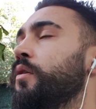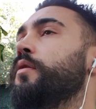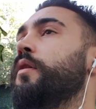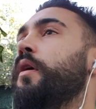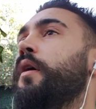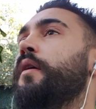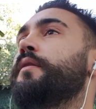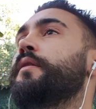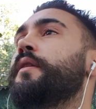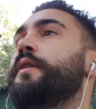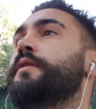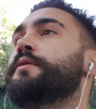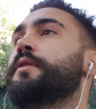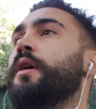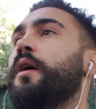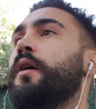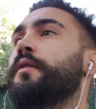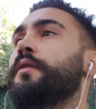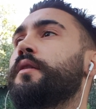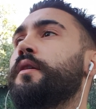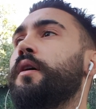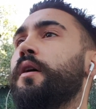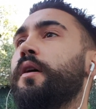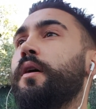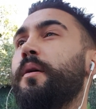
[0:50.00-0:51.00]
Lan neyse
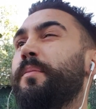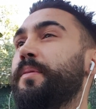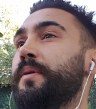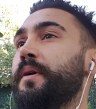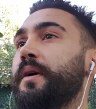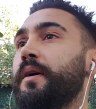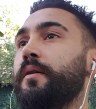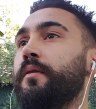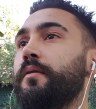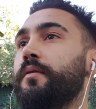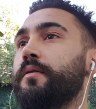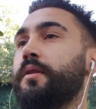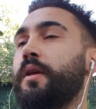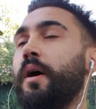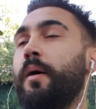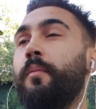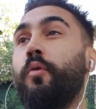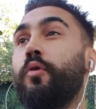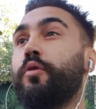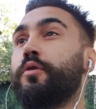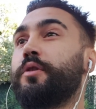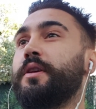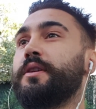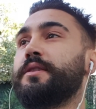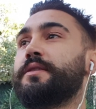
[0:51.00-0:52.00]
arka kapıya tam
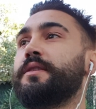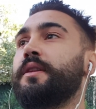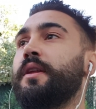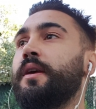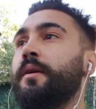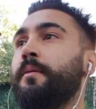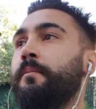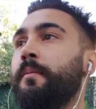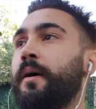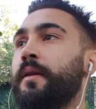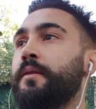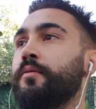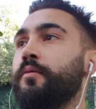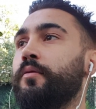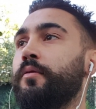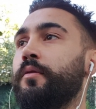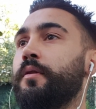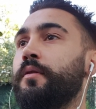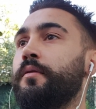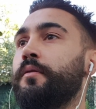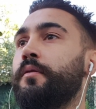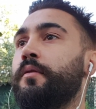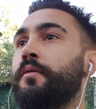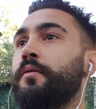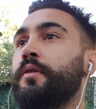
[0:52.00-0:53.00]
ortasındayım ben de
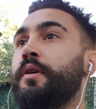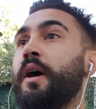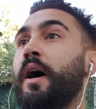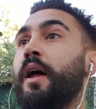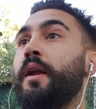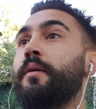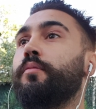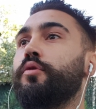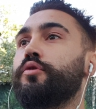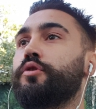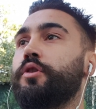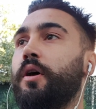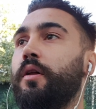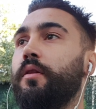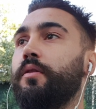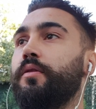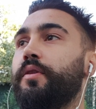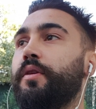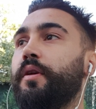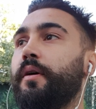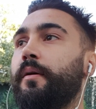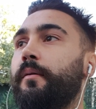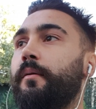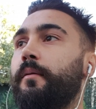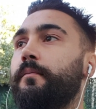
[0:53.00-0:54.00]
oranın. Yer boşaldı
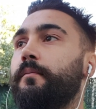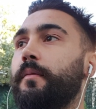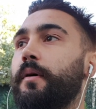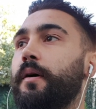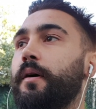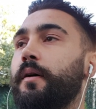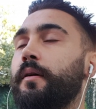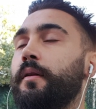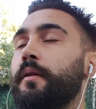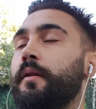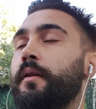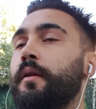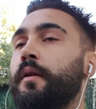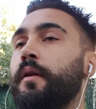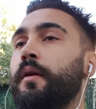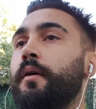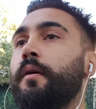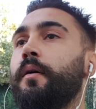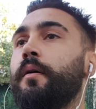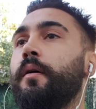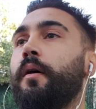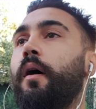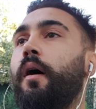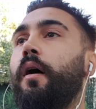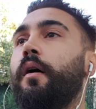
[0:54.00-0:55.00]
tamam mı?
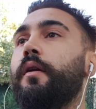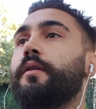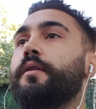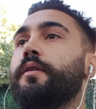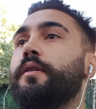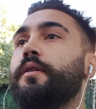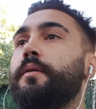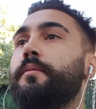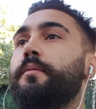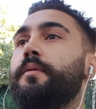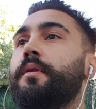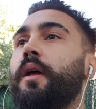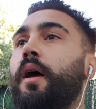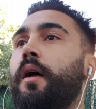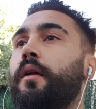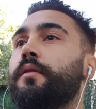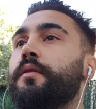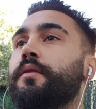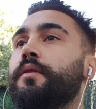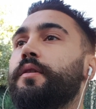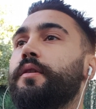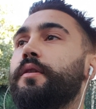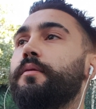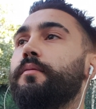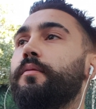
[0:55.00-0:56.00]
Arkada bir
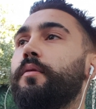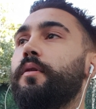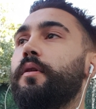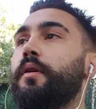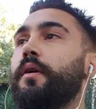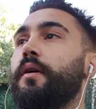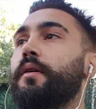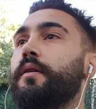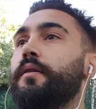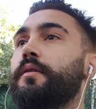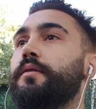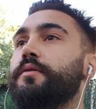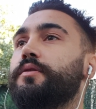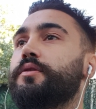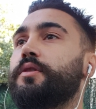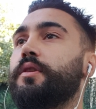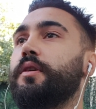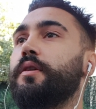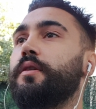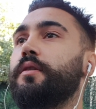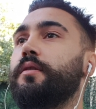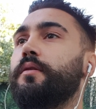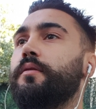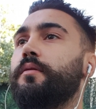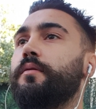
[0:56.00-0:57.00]
tane dayı böyle
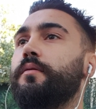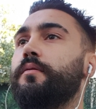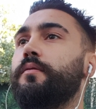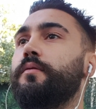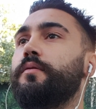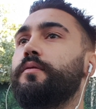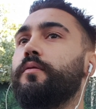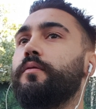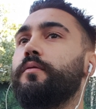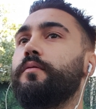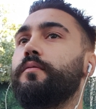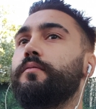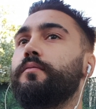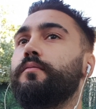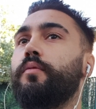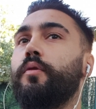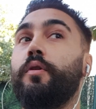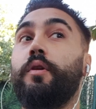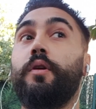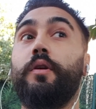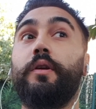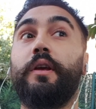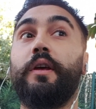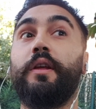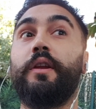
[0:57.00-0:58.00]
işte
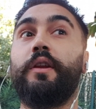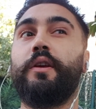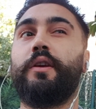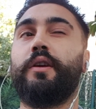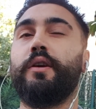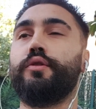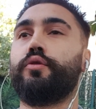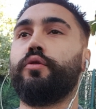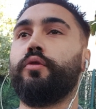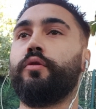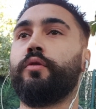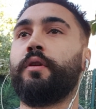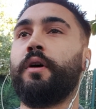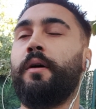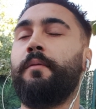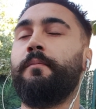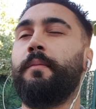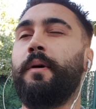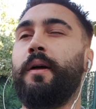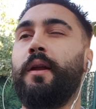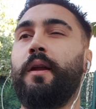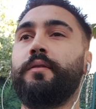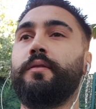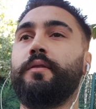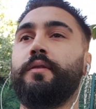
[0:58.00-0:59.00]
böyle yeri kesiyor. Tamam
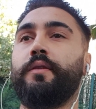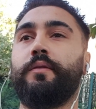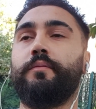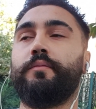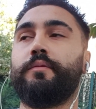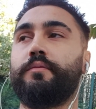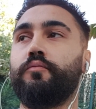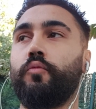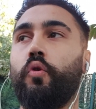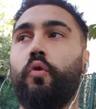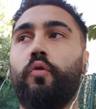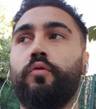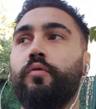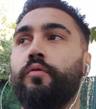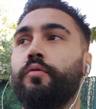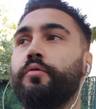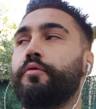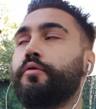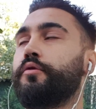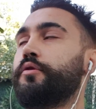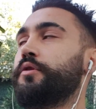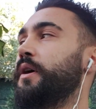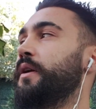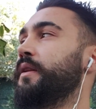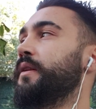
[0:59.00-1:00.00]
ben anladım şimdi onun
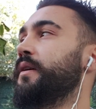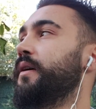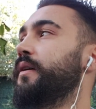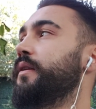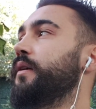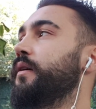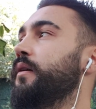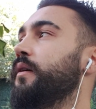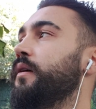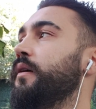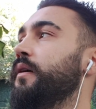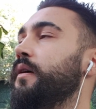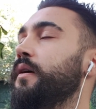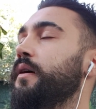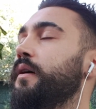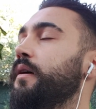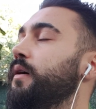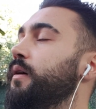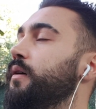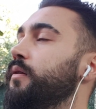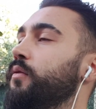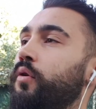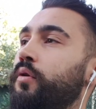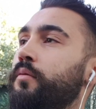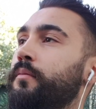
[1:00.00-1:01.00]
oturacağını. Hani
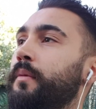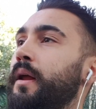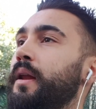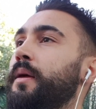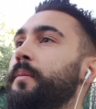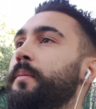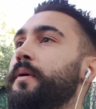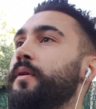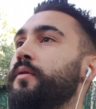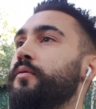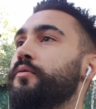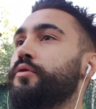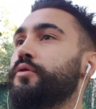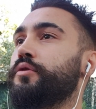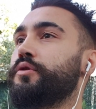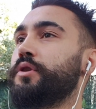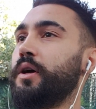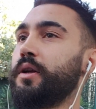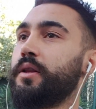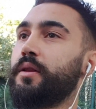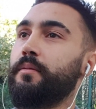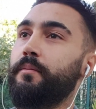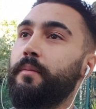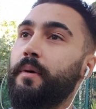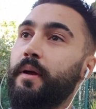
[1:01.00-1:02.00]
e, normalde ben
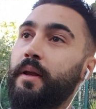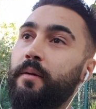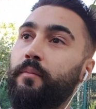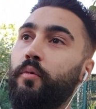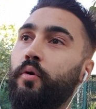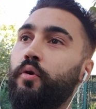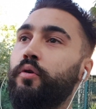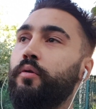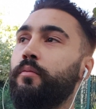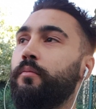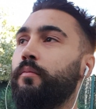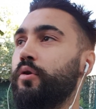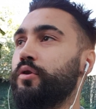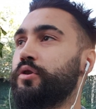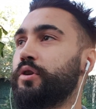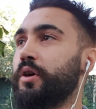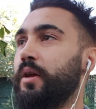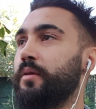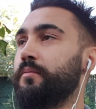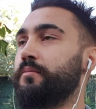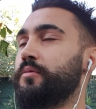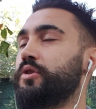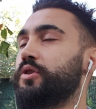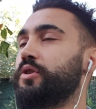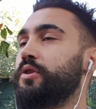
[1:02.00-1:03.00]
oturacaktım. Benim önüm
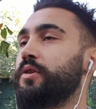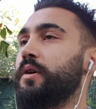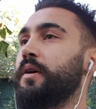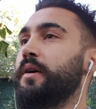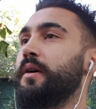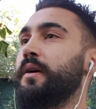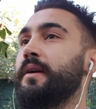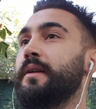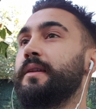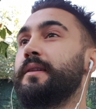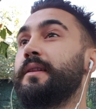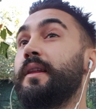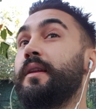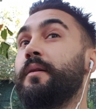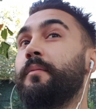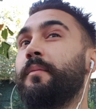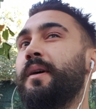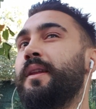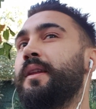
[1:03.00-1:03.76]
boşalmış. Dedim